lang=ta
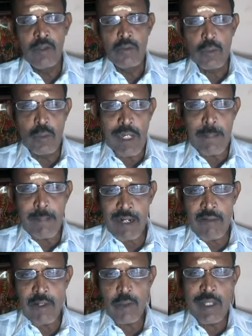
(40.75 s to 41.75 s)
சூரிய
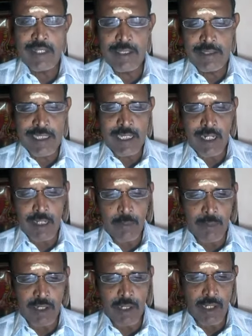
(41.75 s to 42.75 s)
பகவானுடைய திசை
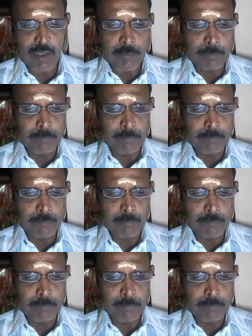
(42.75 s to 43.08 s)
நடக்குமானால்